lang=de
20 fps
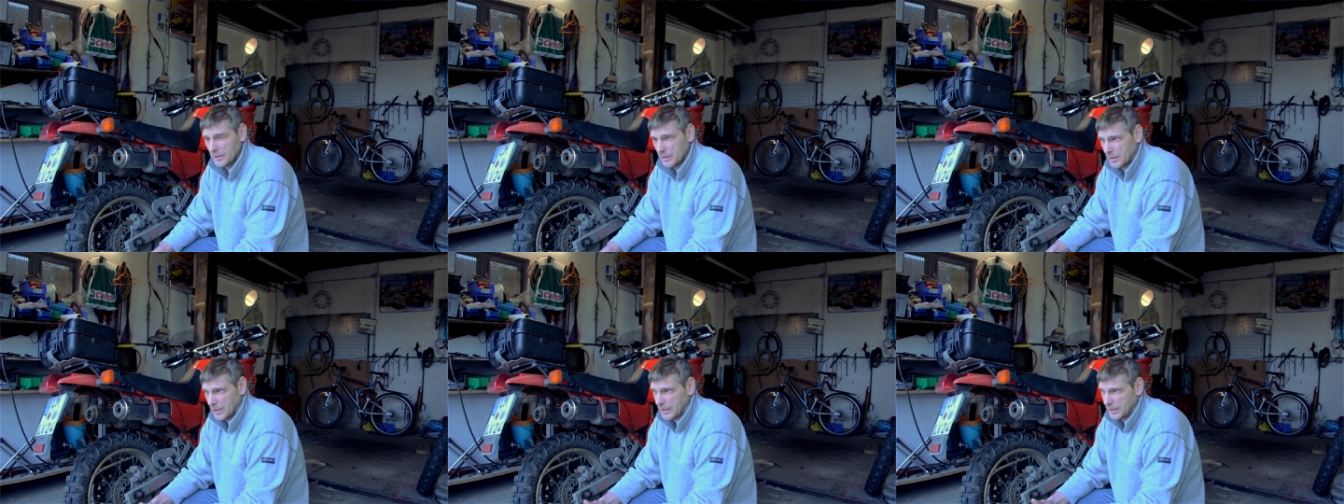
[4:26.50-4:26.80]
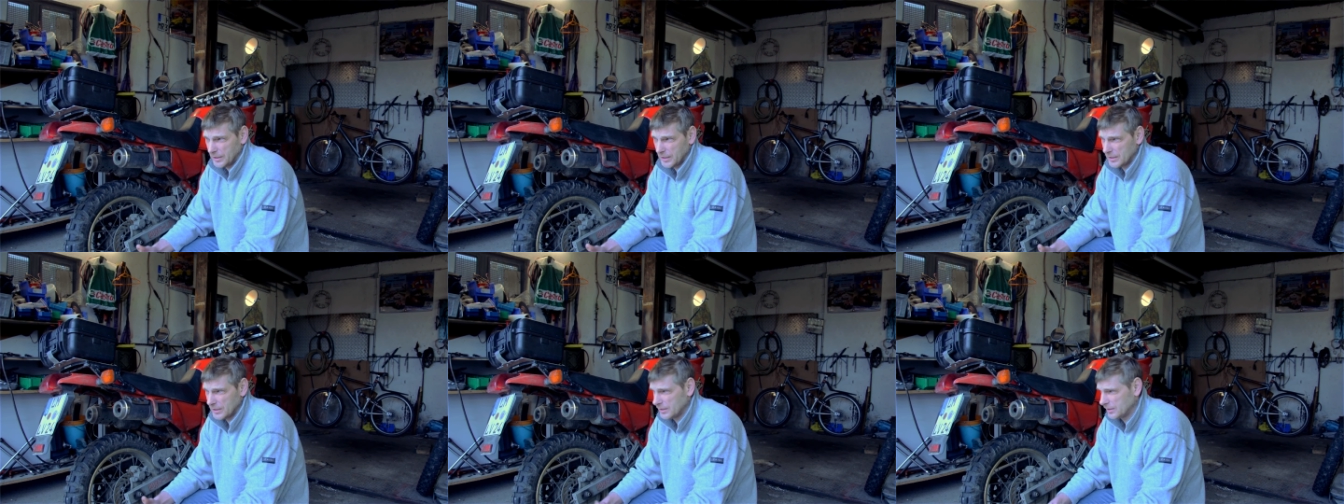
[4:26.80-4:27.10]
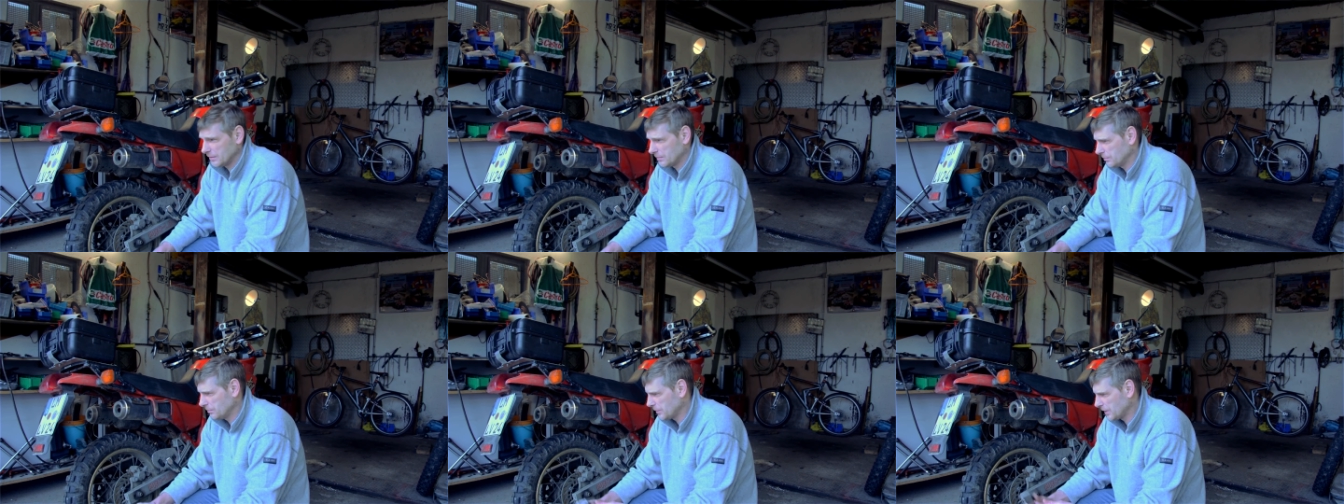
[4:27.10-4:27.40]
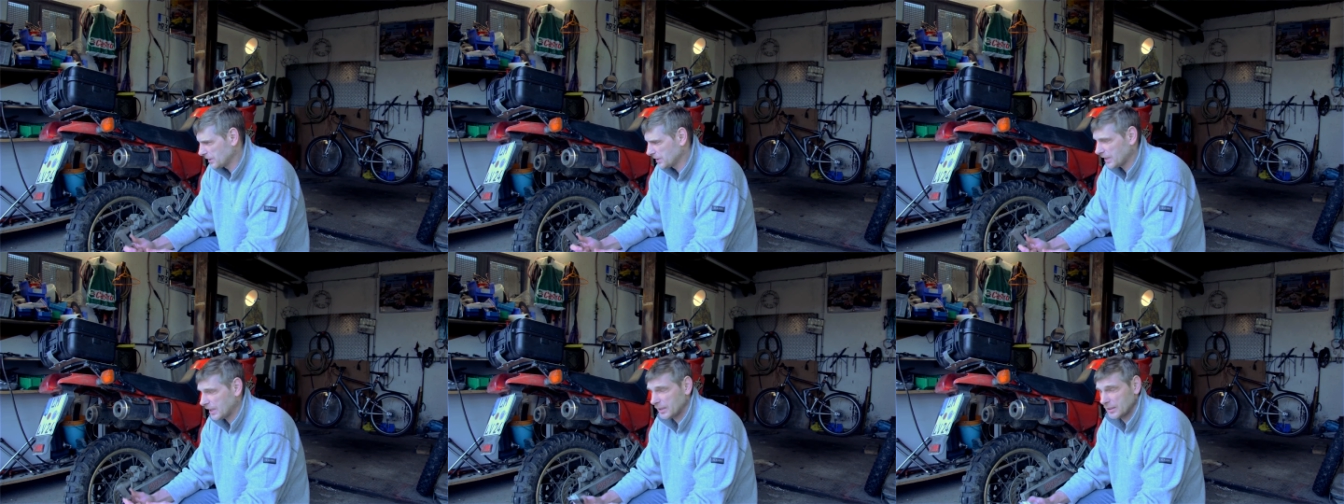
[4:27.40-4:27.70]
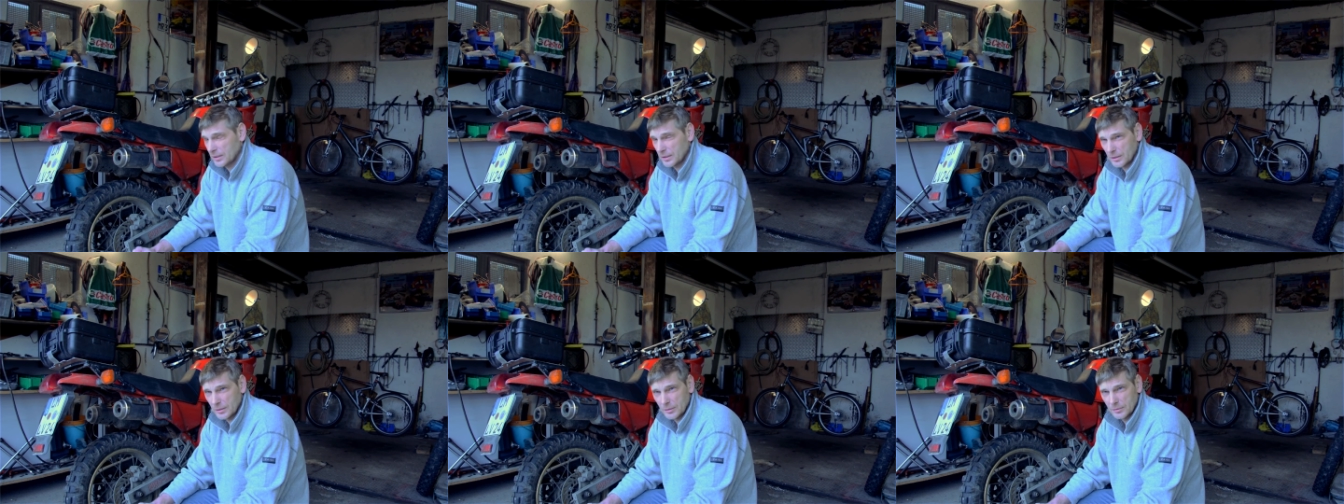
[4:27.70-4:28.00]
Hat jetzt, wie
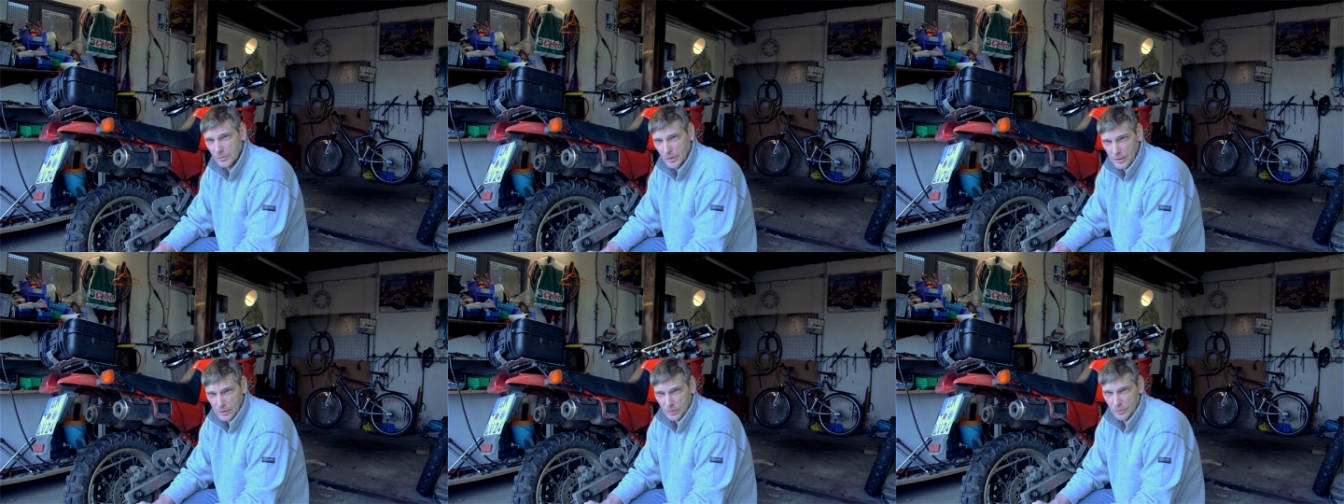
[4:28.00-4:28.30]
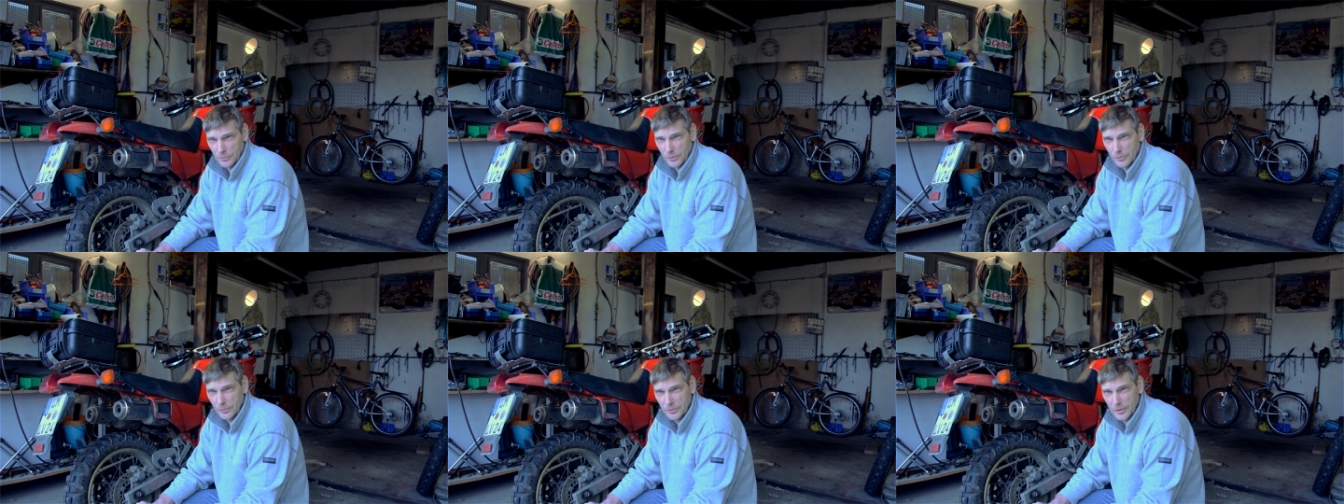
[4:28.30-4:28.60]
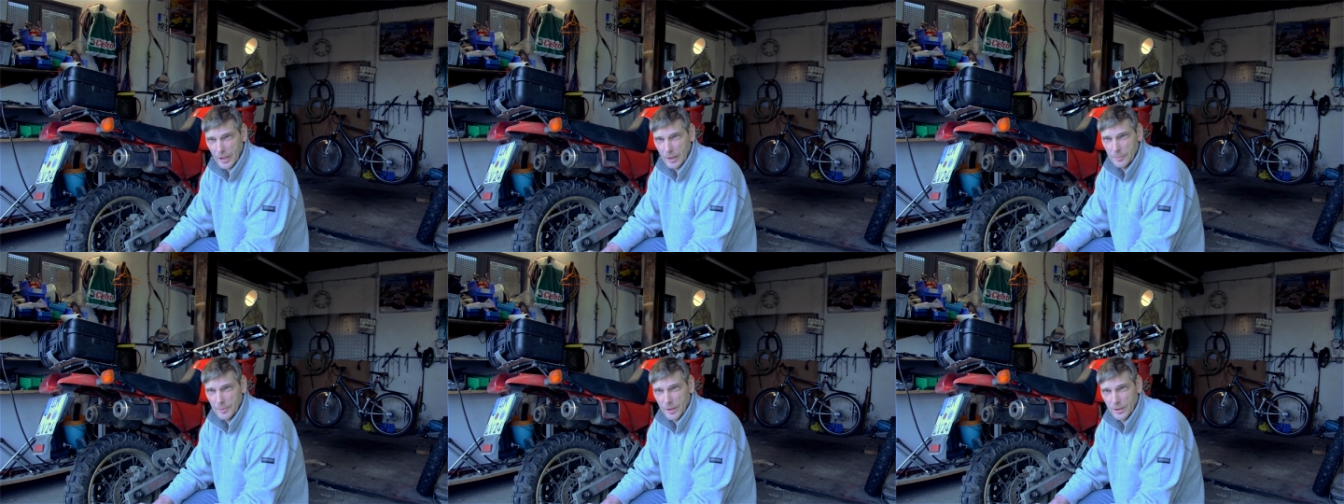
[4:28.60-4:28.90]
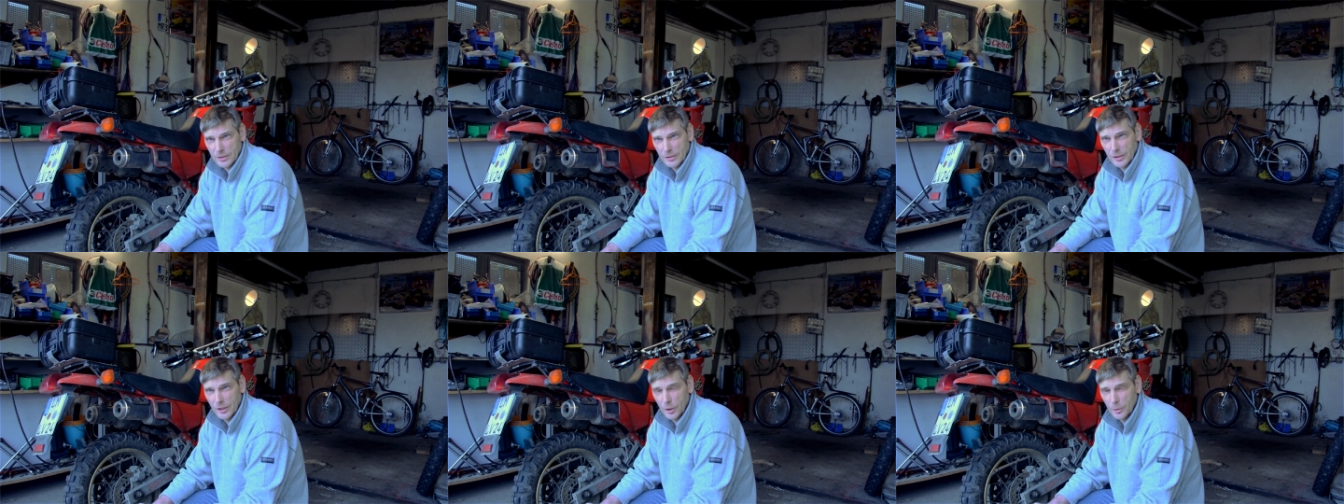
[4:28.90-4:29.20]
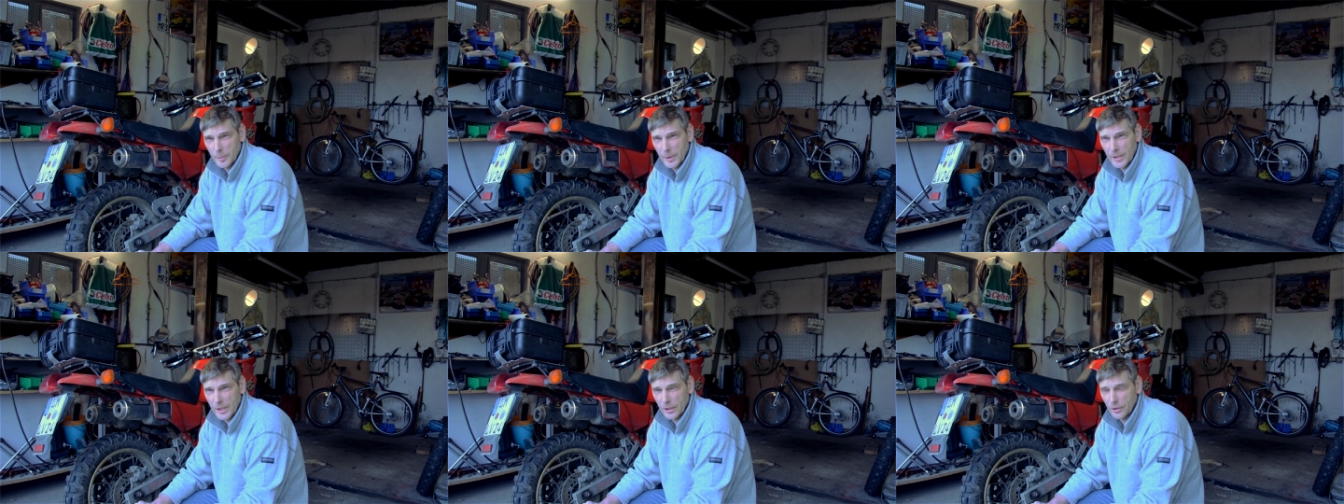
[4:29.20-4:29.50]
gesagt, also 5.500
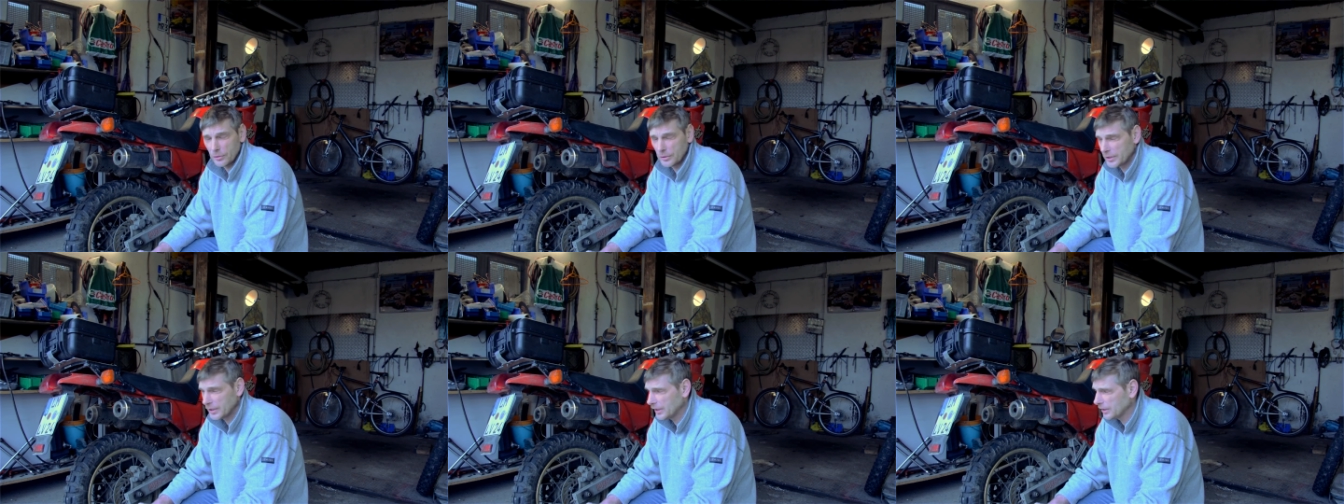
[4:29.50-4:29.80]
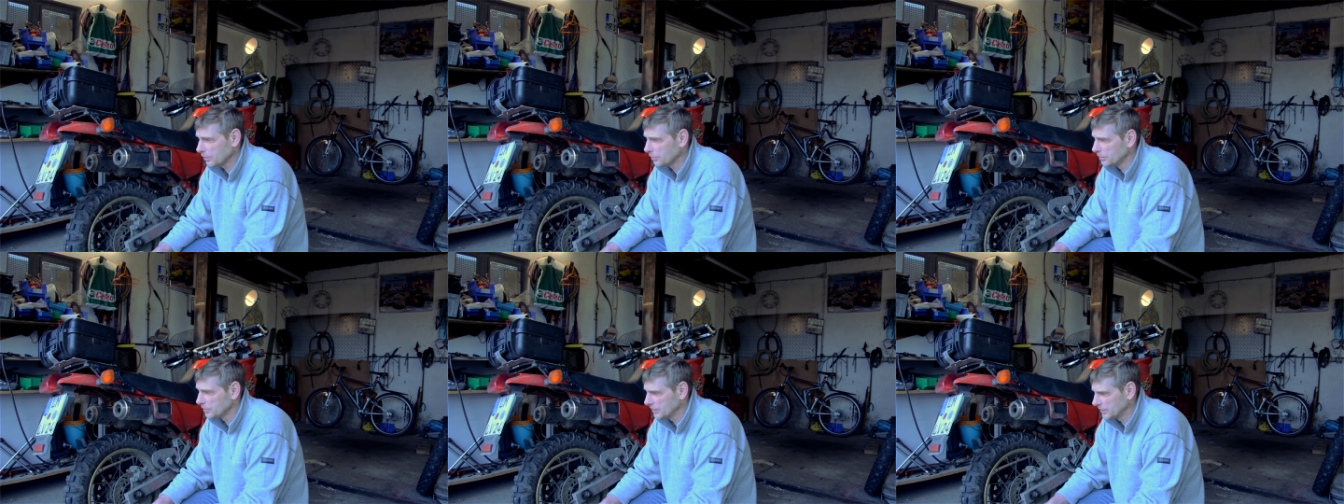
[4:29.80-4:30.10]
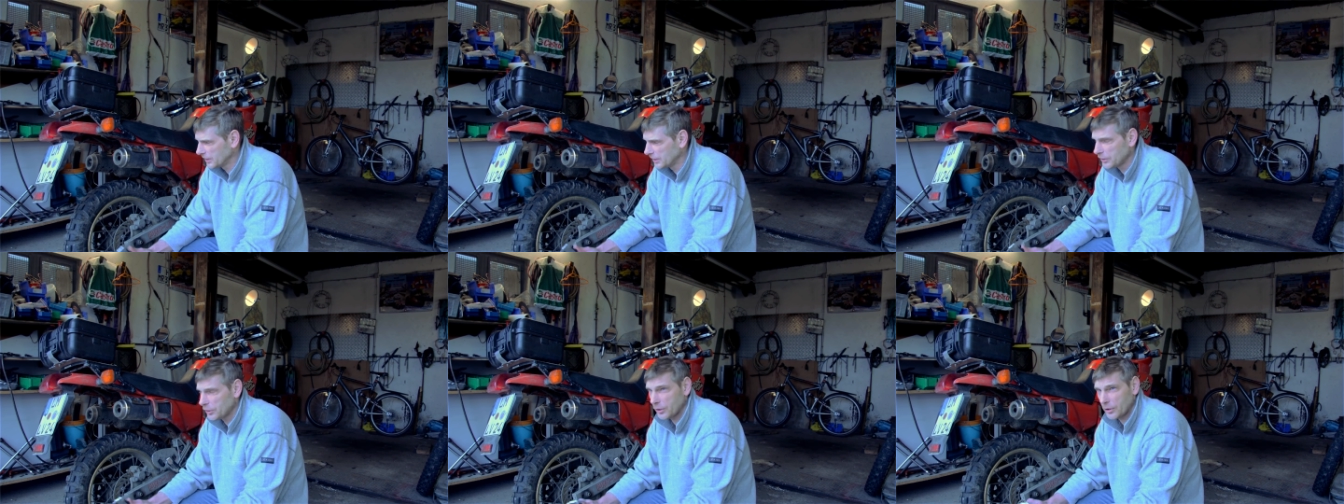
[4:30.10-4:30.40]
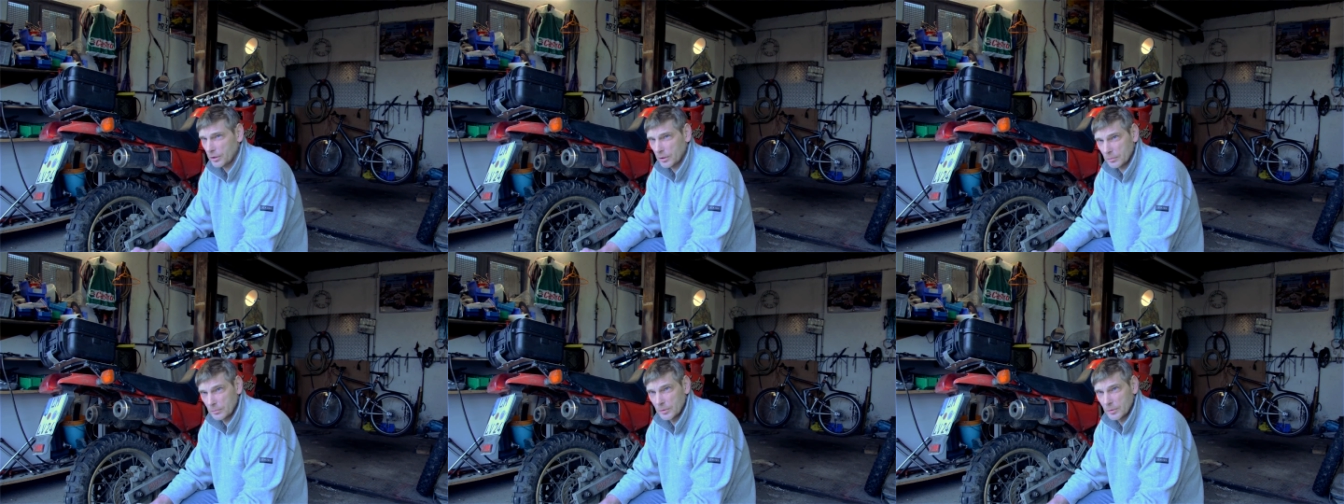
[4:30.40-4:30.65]
Kilometer runter und sind noch